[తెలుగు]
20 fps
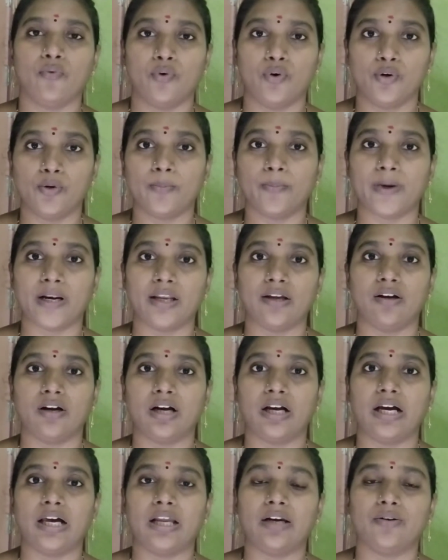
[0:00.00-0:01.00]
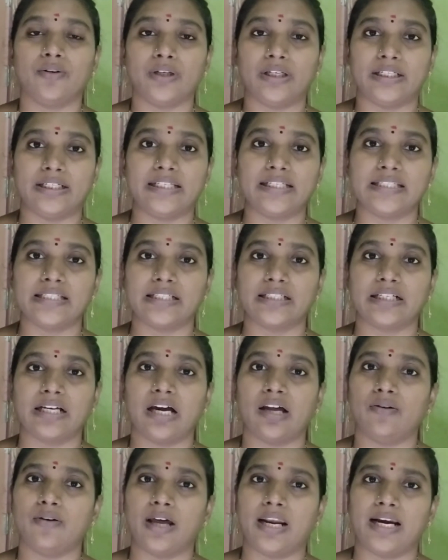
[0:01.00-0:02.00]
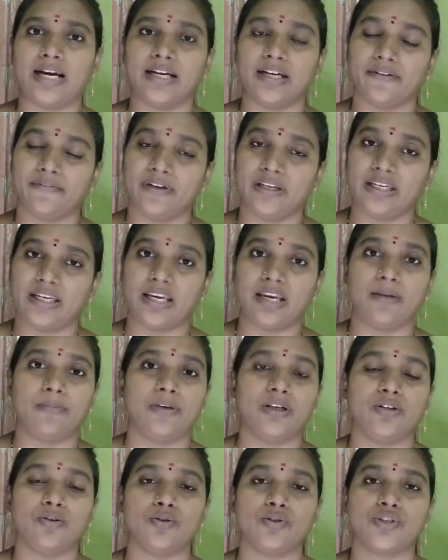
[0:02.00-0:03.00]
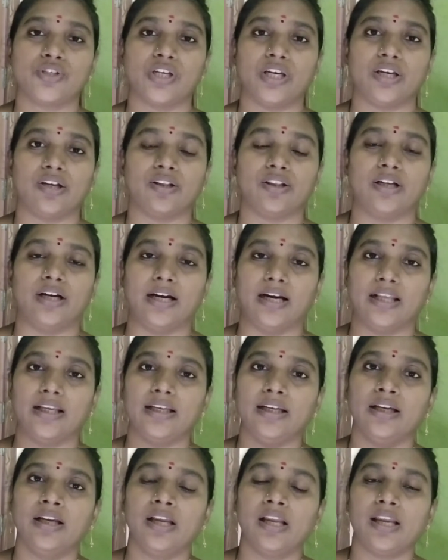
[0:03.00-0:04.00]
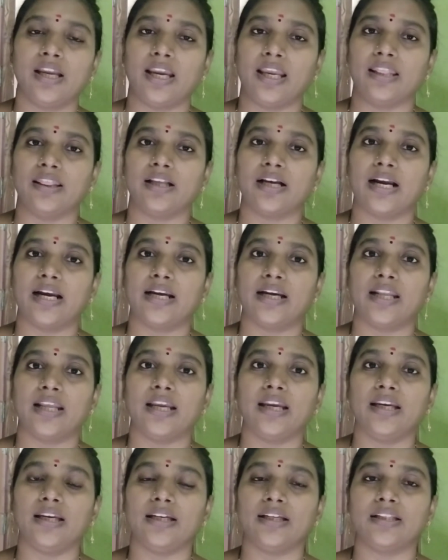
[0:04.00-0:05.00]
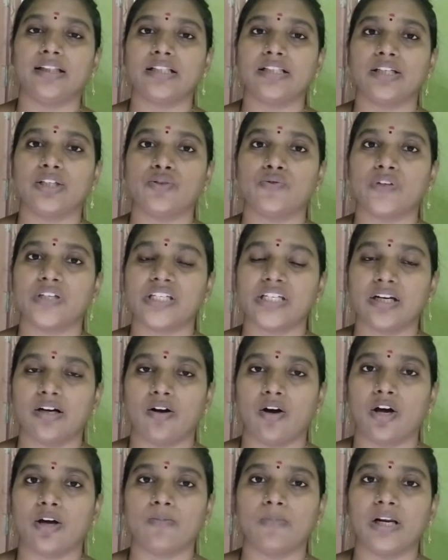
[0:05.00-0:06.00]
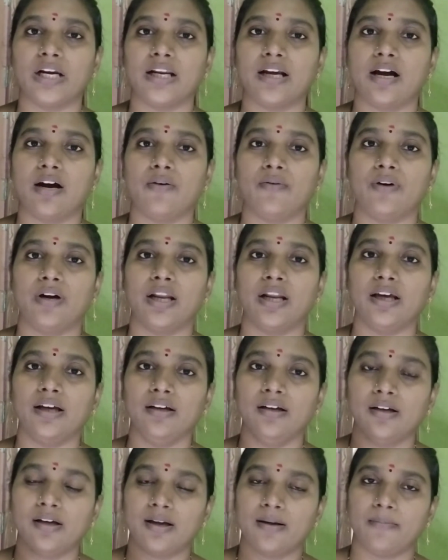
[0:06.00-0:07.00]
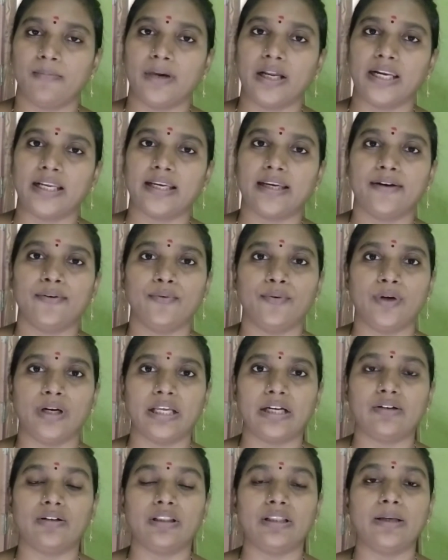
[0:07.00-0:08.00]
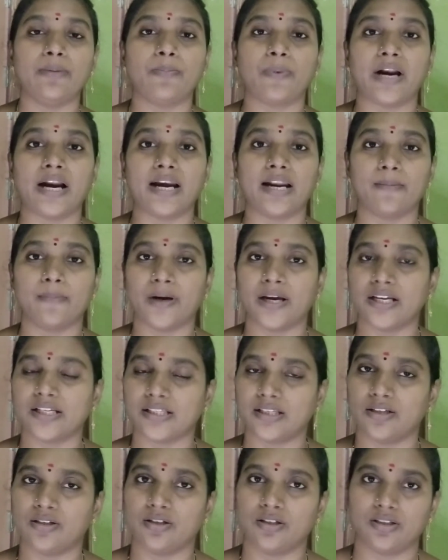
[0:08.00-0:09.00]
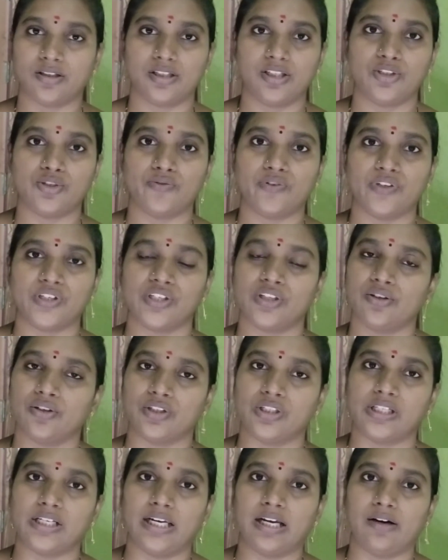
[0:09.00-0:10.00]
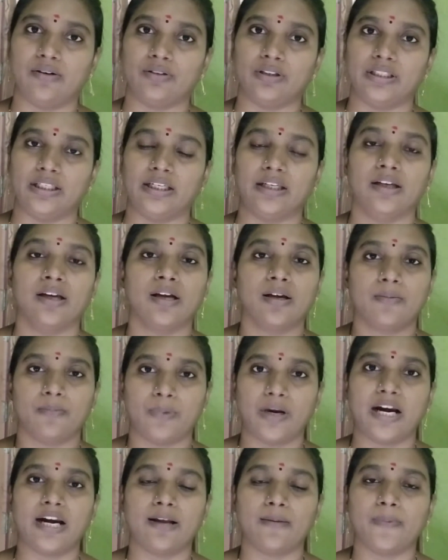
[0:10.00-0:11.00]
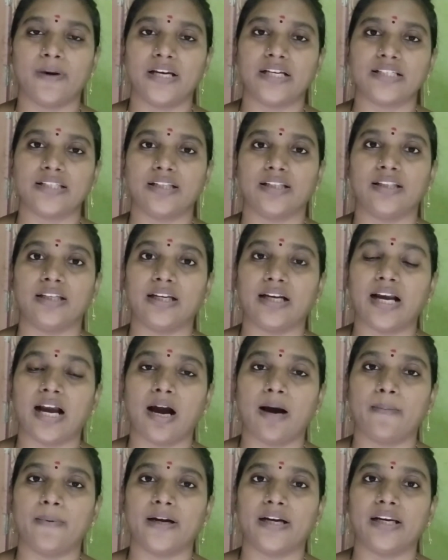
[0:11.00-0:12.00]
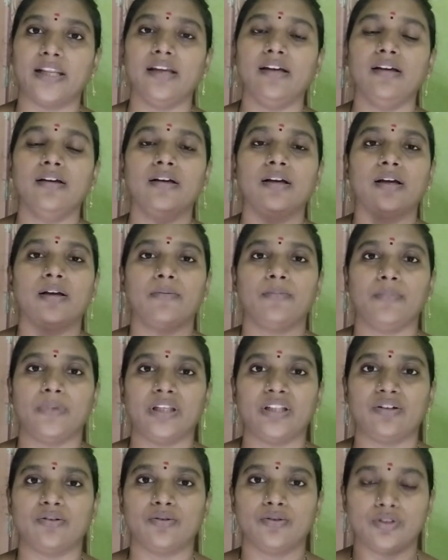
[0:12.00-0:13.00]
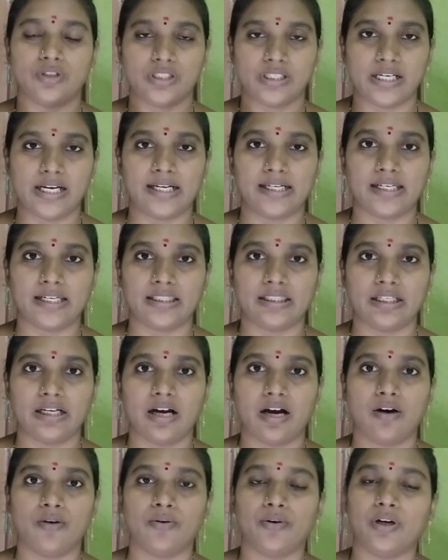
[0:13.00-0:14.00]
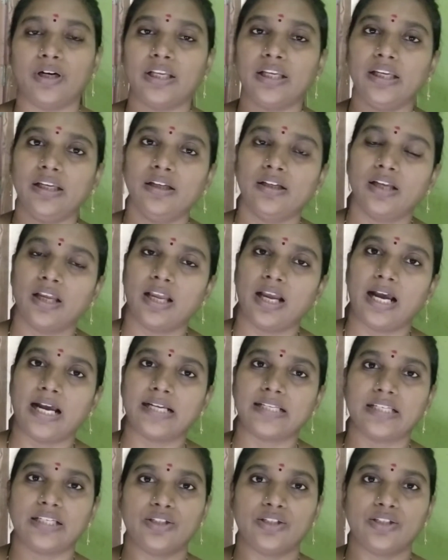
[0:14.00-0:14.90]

ఓన్ ప్రయోగాలు ఇంటి చిట్కాలు అలాంటివి ఏమి యూజ్ చేయొద్దండి ఎందుకంటే ఇది సిచ్యువేషన్ నార్మల్గా ఉన్నా మనకి ఉండే కొలది ప్రాణాపాయ సిచ్యువేషన్ వచ్చేలా ఉంది ప్రాణాపాయ స్థితి కాబట్టి మీరు జాగ్రత్తగా ఉండి ఆ